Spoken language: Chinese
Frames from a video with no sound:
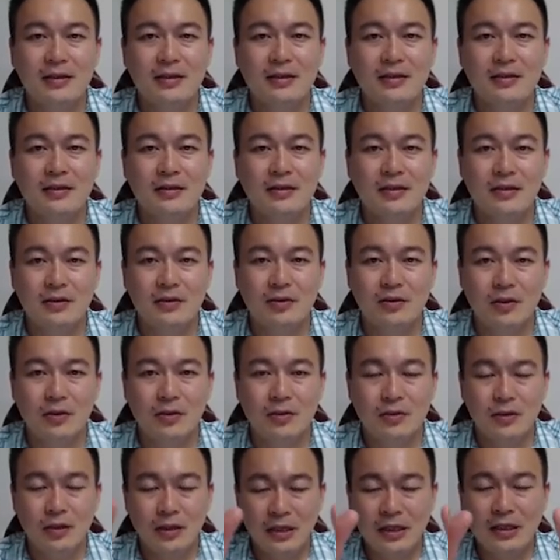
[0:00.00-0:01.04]
这种
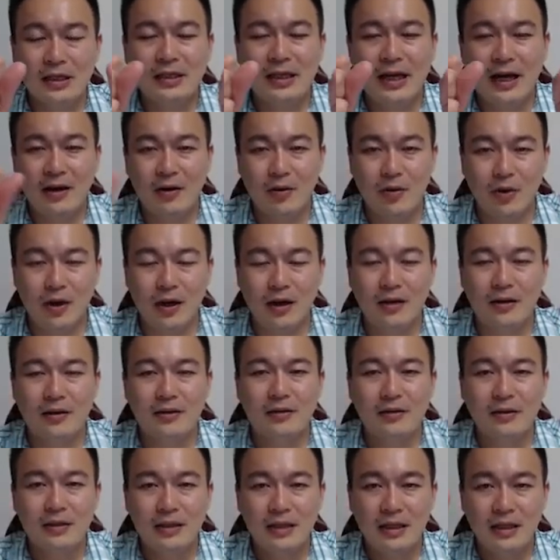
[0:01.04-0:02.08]
一个弹簧
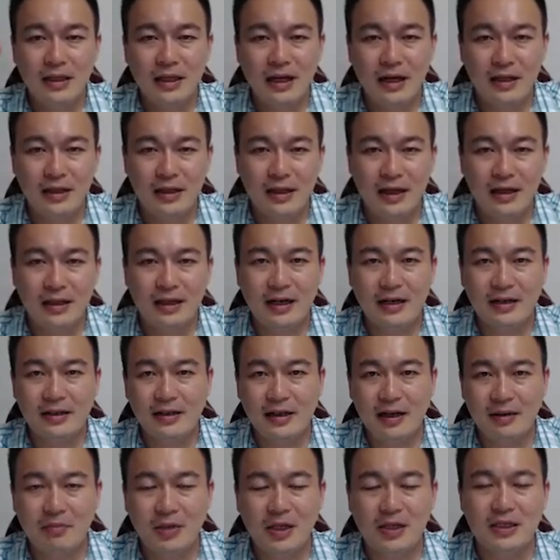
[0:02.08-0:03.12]
力量拉它跟
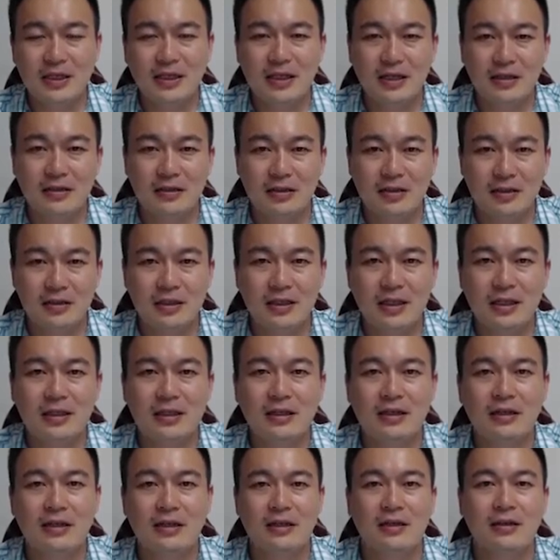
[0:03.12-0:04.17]
它变形量之间
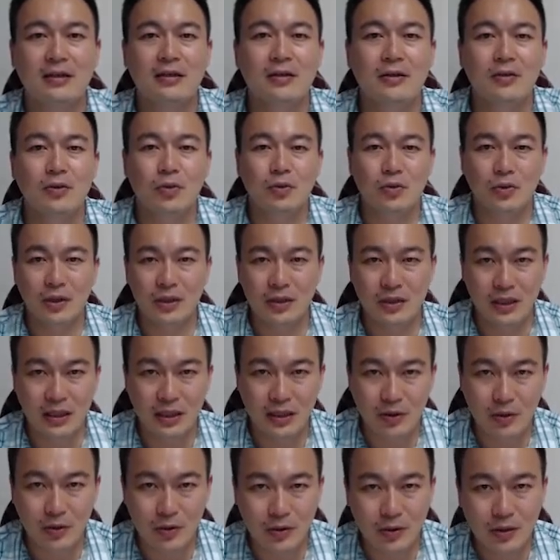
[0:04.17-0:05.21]
的一个胡克定
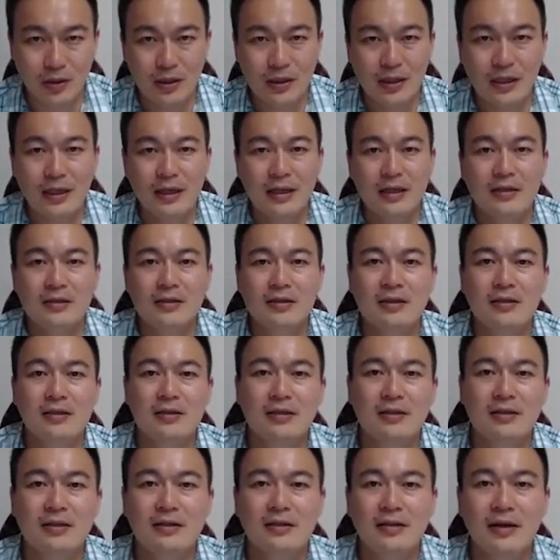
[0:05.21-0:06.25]
律。其
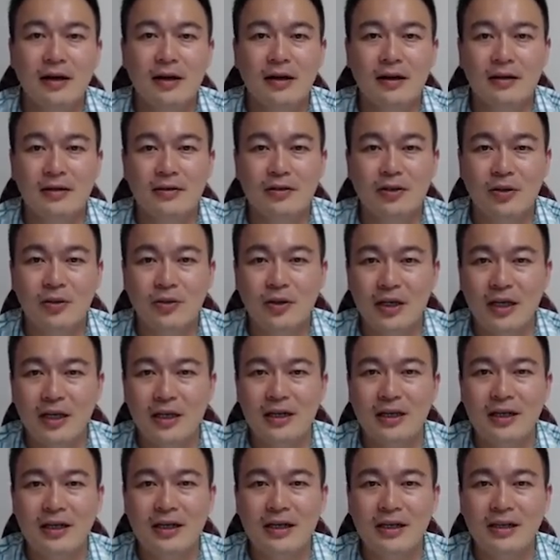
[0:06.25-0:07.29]
实呃，从应
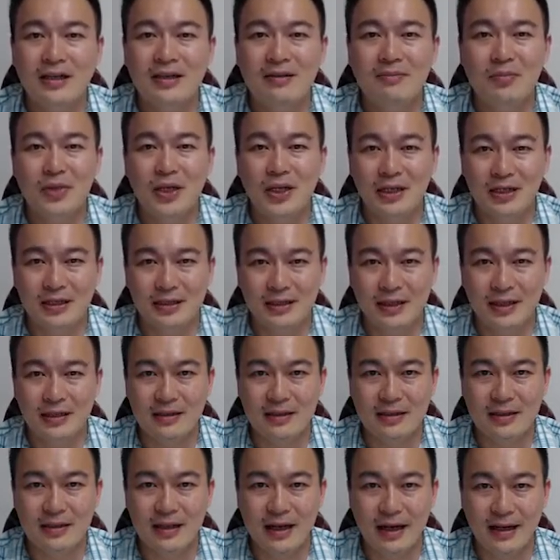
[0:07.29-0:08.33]
力跟应变的层
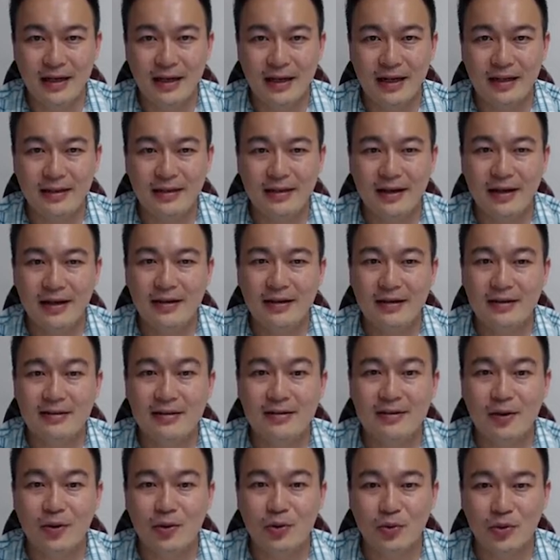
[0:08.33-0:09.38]
次来看，它也是
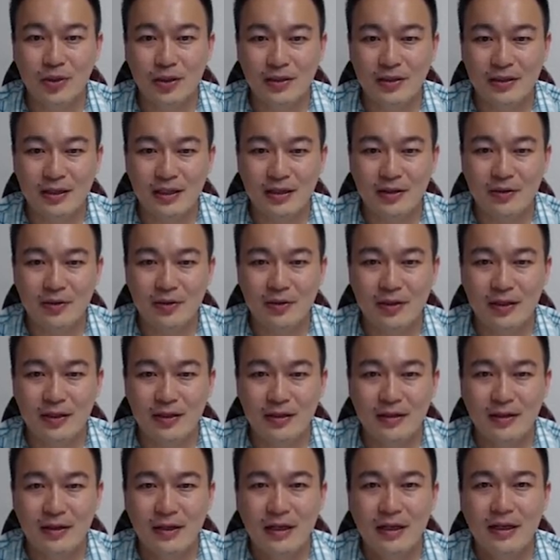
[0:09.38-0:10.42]
有胡克定律的。
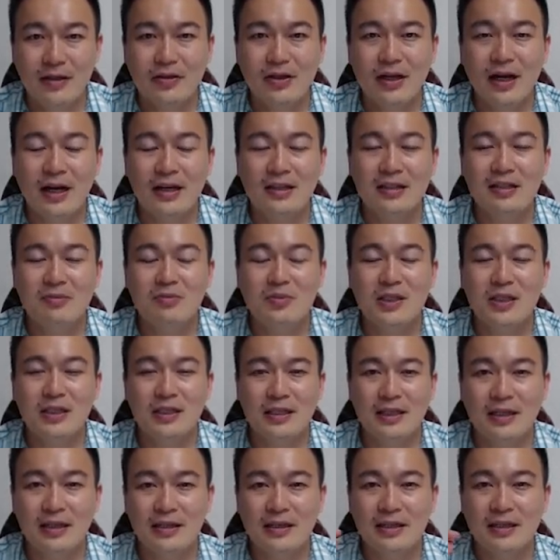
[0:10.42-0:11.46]
大家还记不记
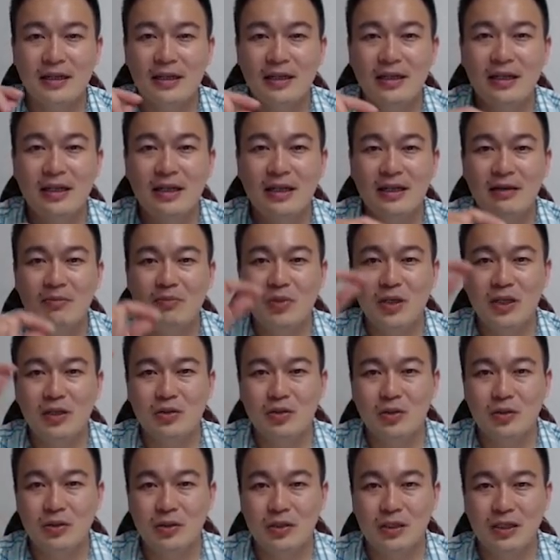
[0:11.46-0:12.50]
得那个应力应变
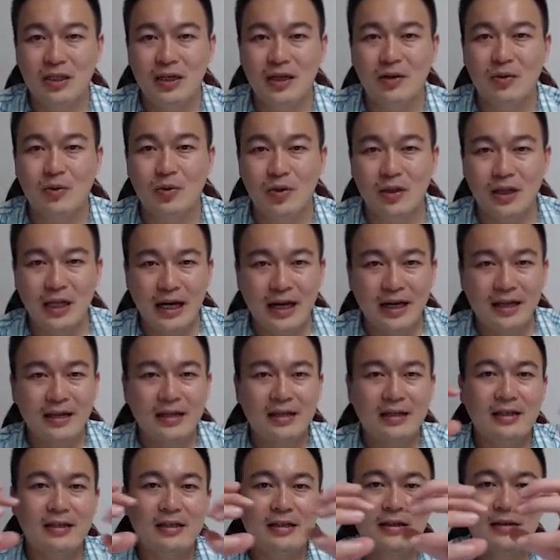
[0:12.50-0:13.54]
曲线？我拉一
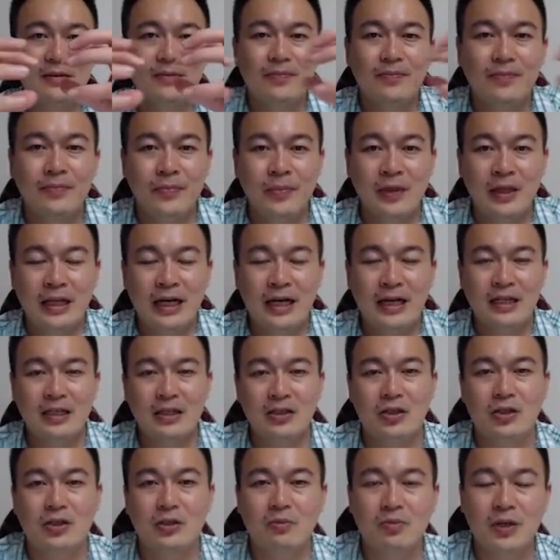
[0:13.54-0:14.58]
个拉力
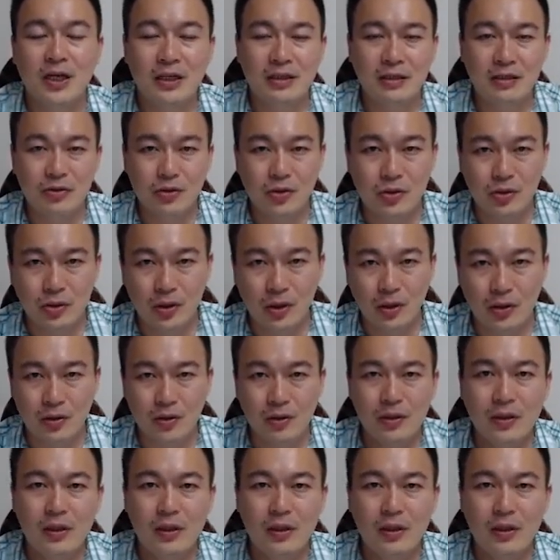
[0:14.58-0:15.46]
试片的时候。